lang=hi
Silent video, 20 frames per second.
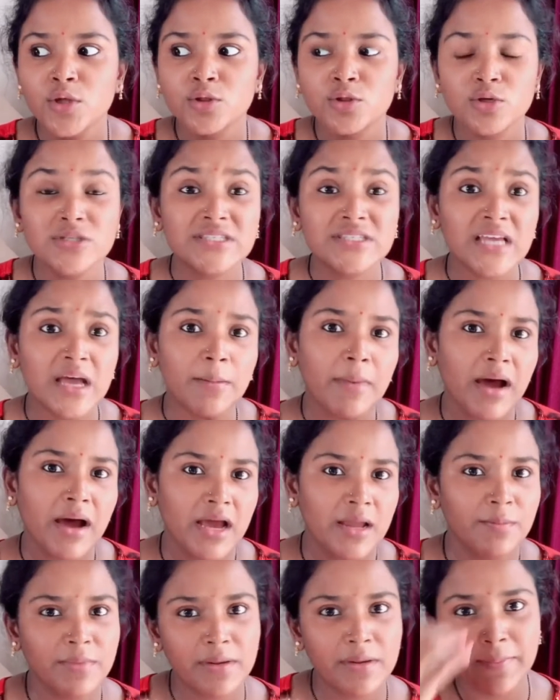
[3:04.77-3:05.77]
तो
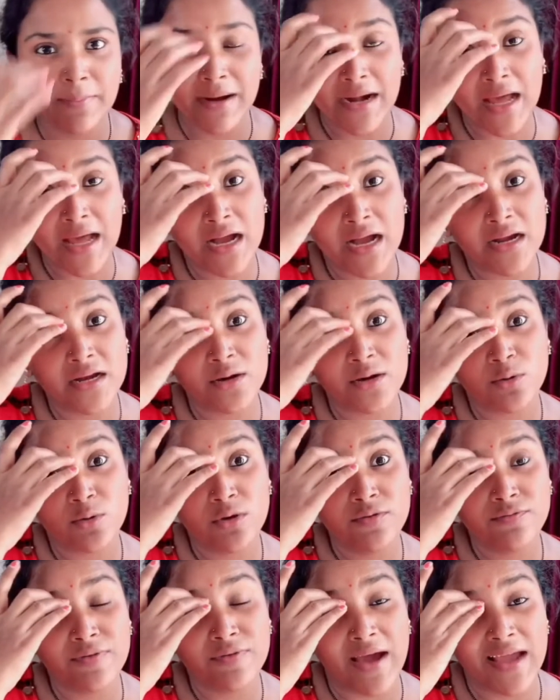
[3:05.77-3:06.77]
सामान भी बढ़ाकर
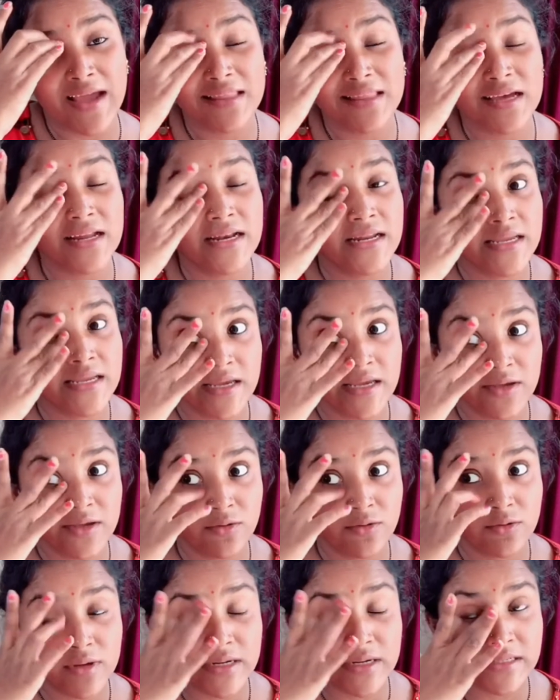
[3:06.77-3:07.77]
कोई फ़ायदा नहीं है
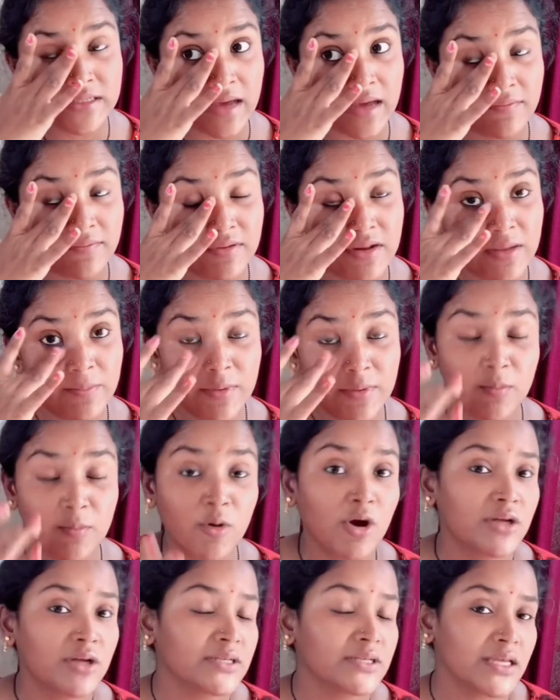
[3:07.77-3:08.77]
क्योंकि ट्रैवलिंग में
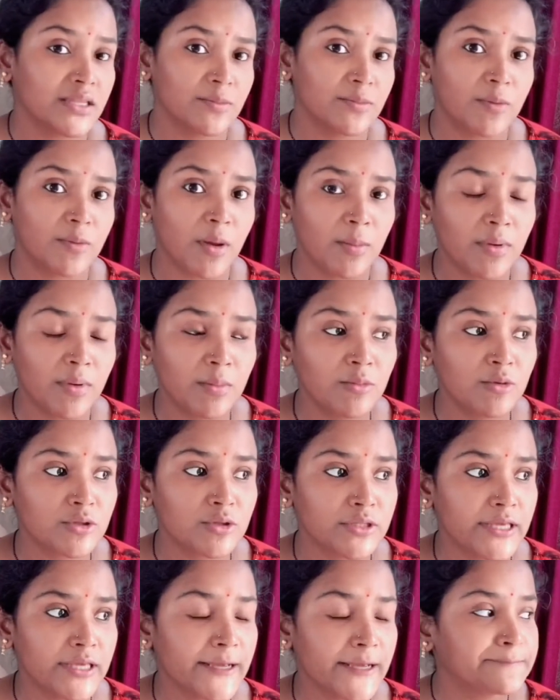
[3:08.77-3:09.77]
बहुत ज़्यादा प्रॉब्लम
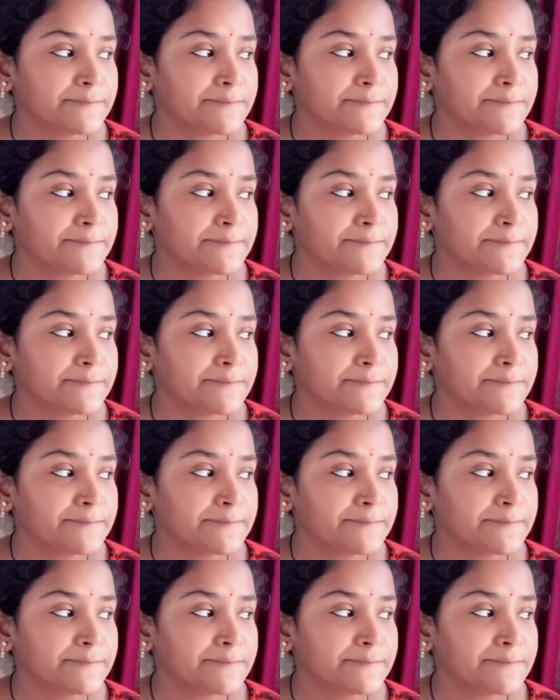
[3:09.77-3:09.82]
होती है